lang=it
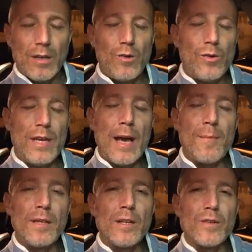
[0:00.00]
lui
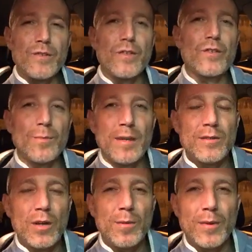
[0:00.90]
ama nello stesso
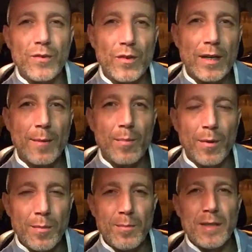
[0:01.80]
momento la persona che
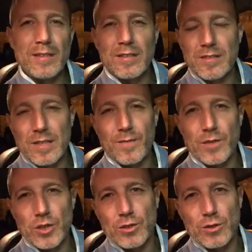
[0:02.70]
probabilmente ti sta
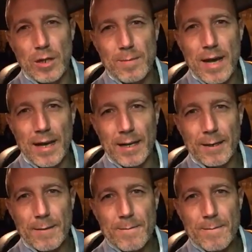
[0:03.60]
facendo del male